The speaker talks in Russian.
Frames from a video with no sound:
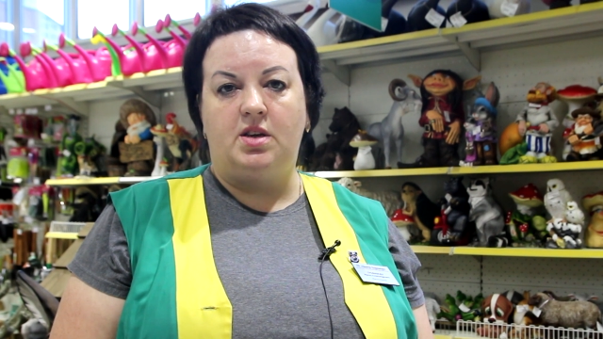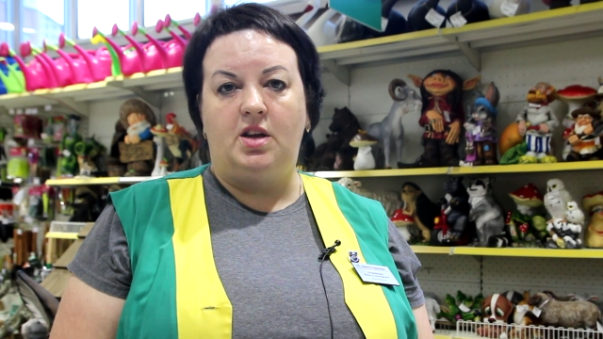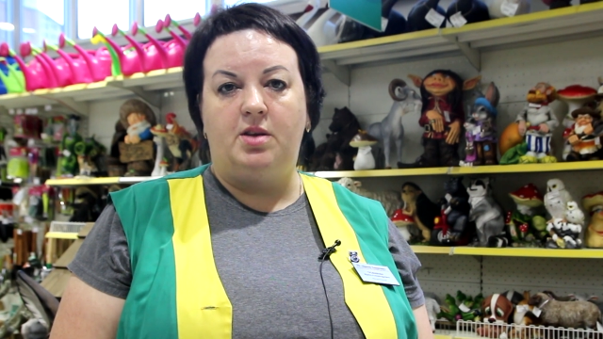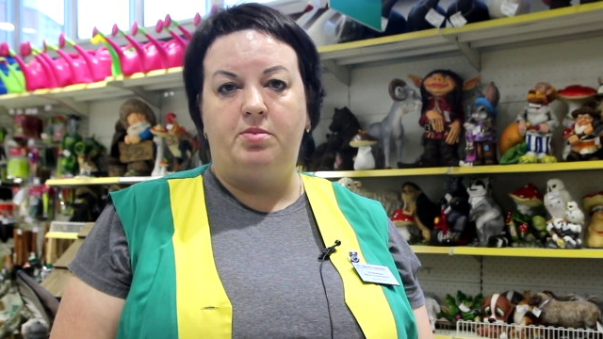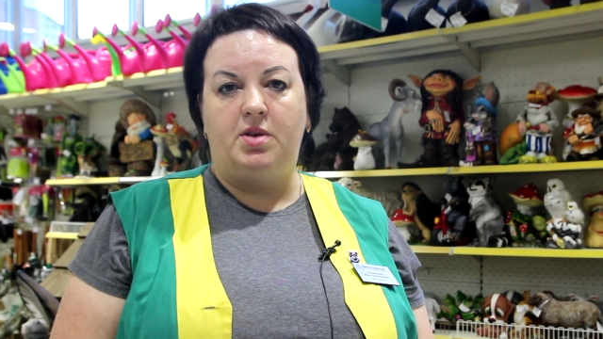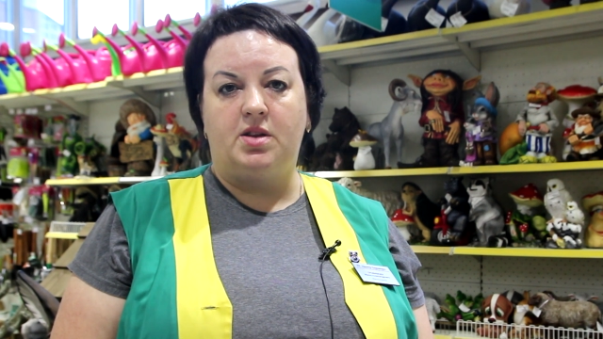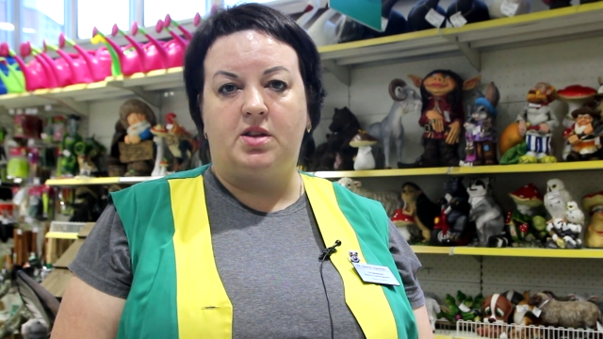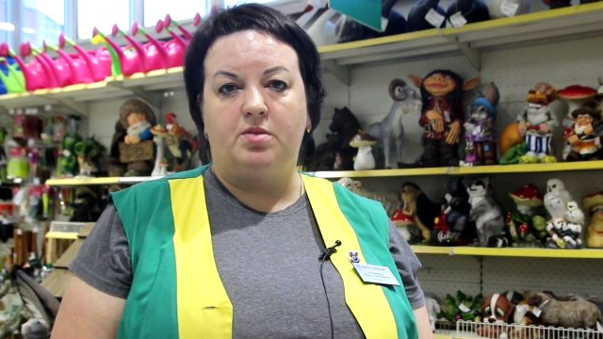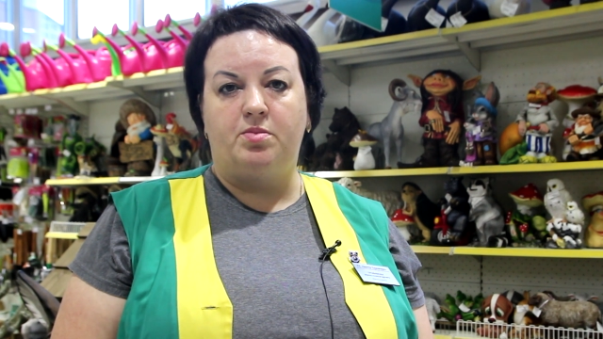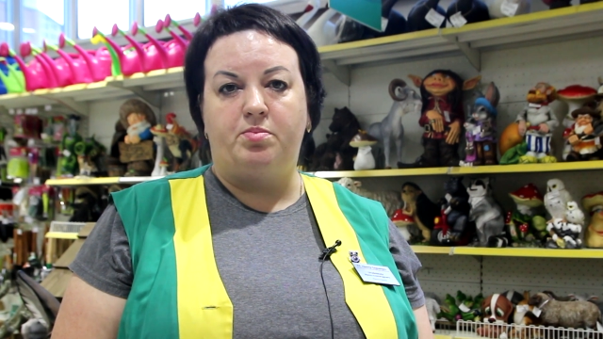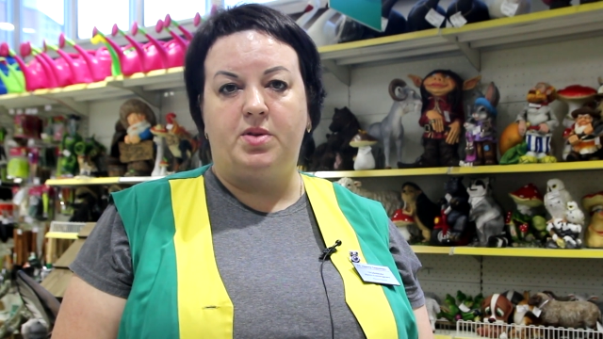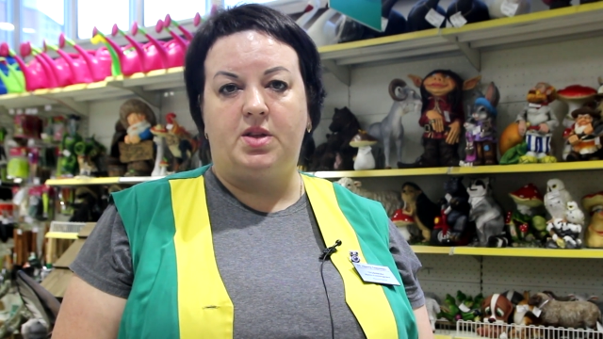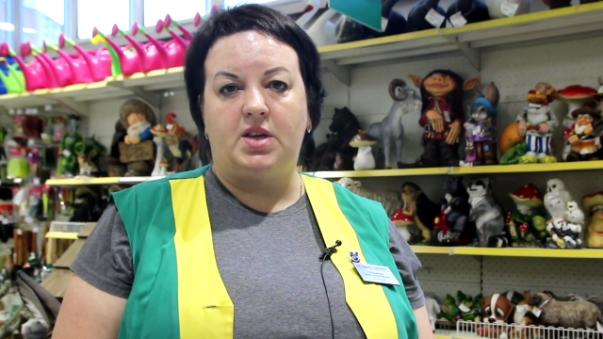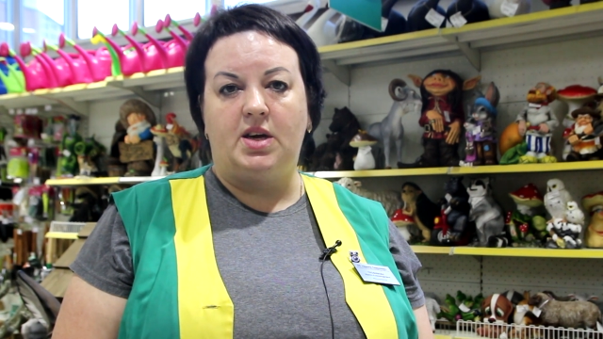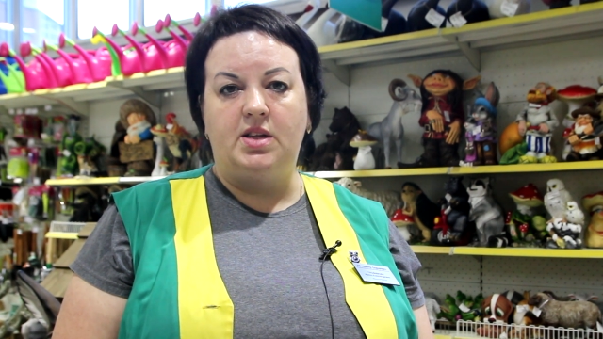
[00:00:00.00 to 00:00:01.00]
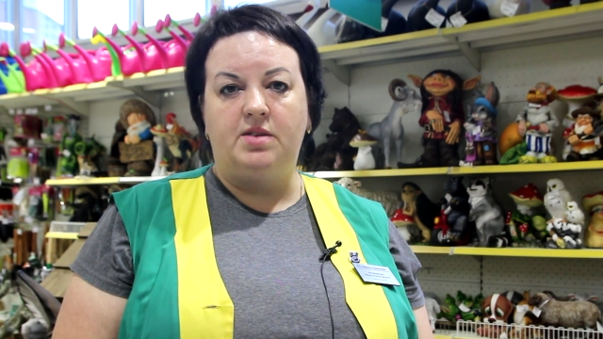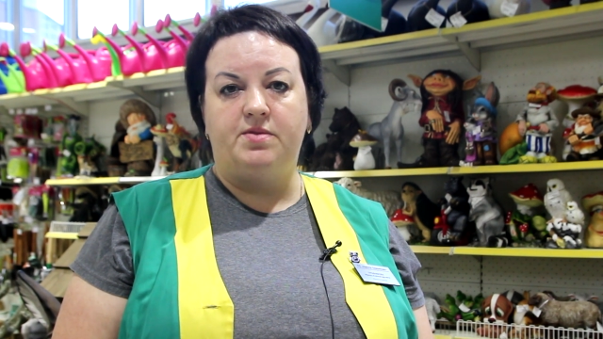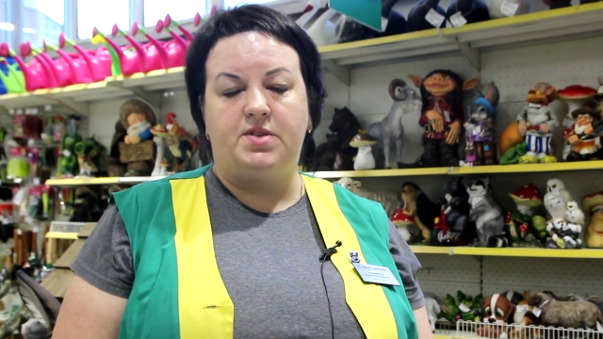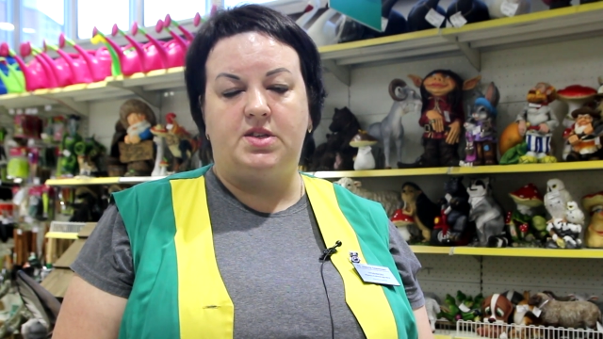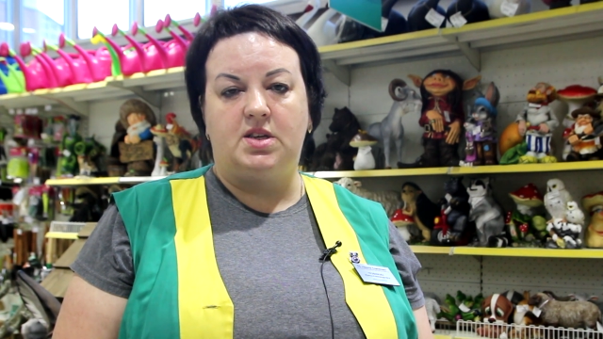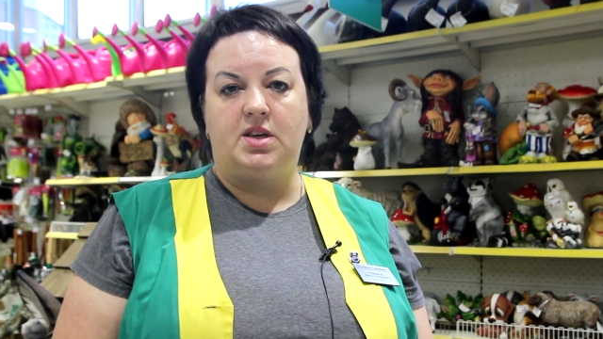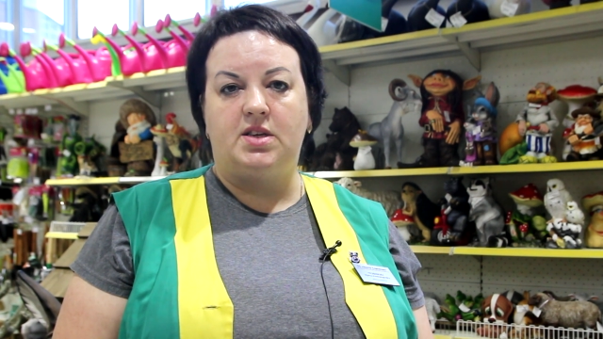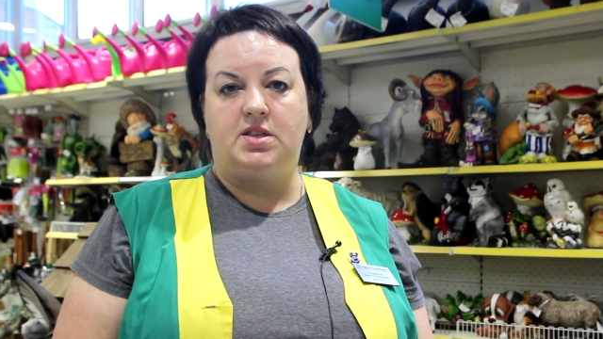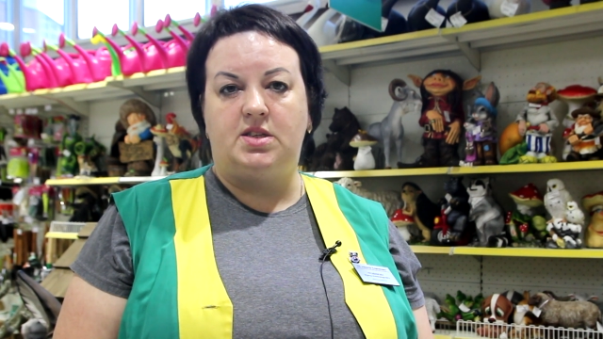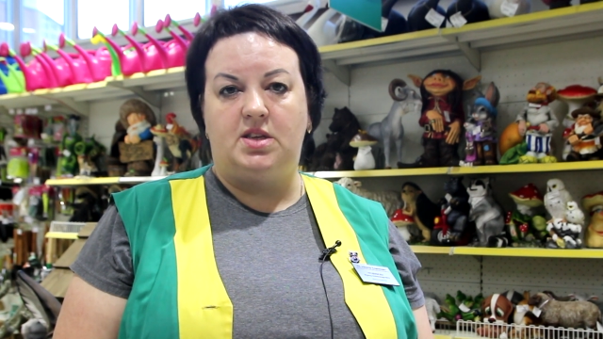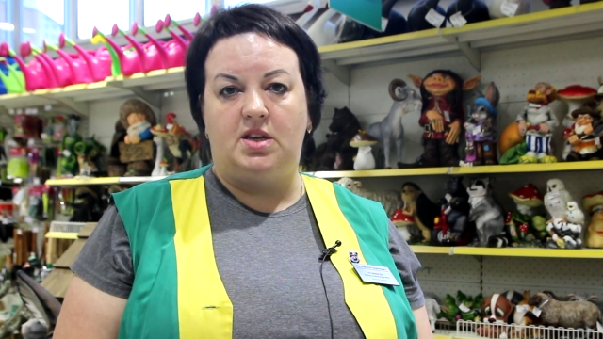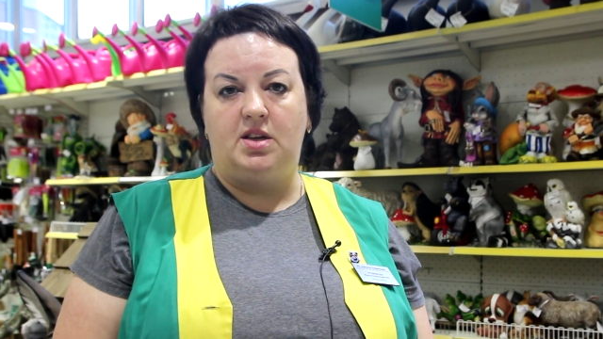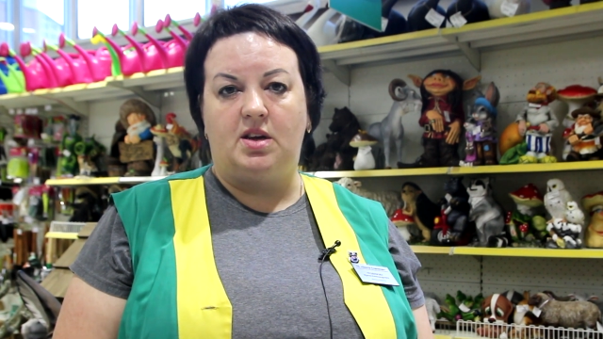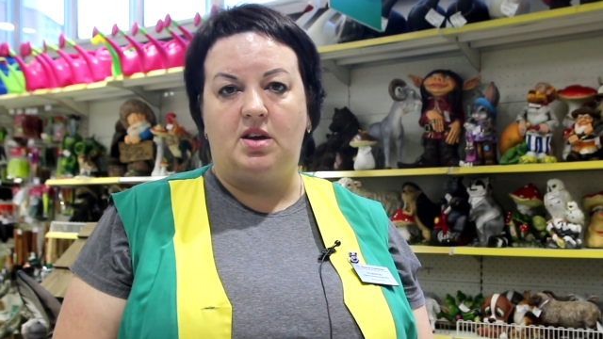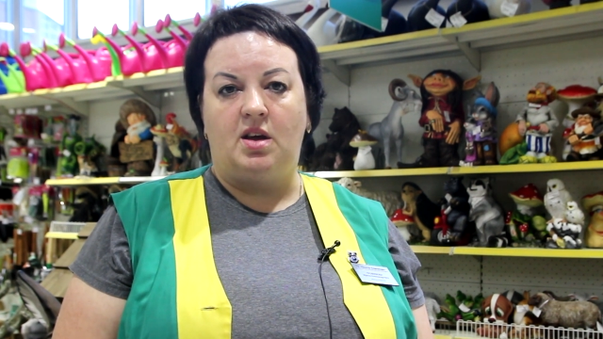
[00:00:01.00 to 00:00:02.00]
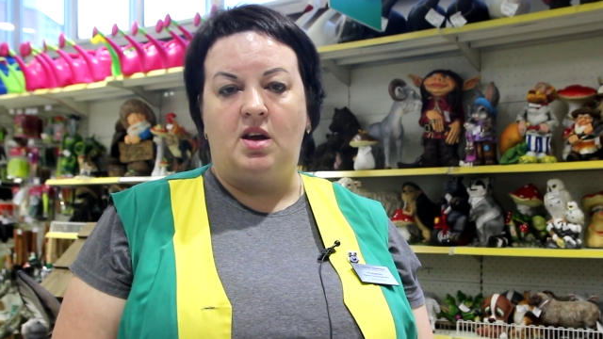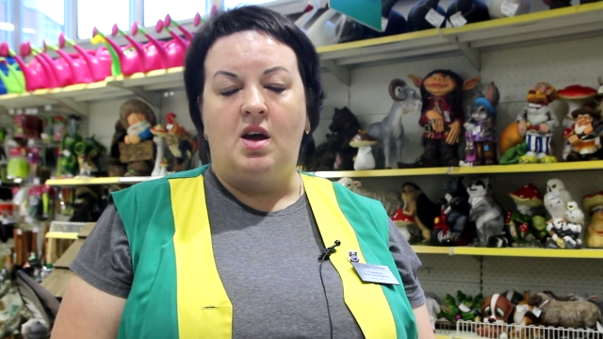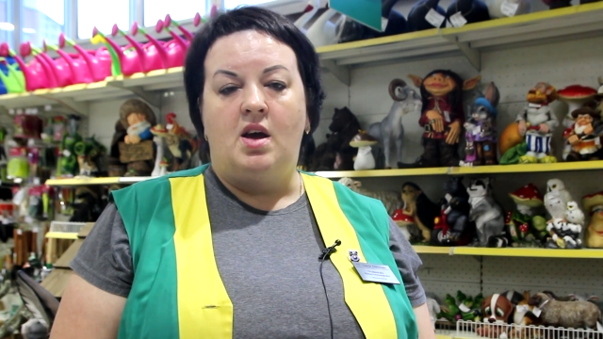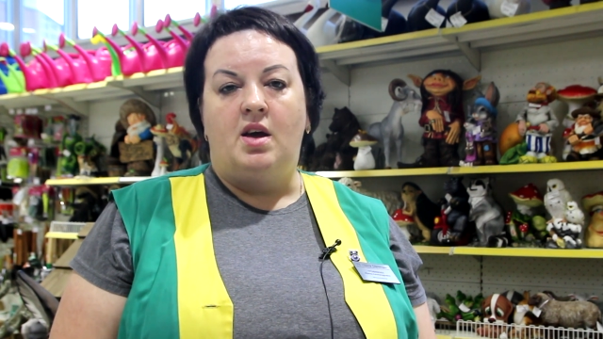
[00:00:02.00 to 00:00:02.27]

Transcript: элементами питания все растения.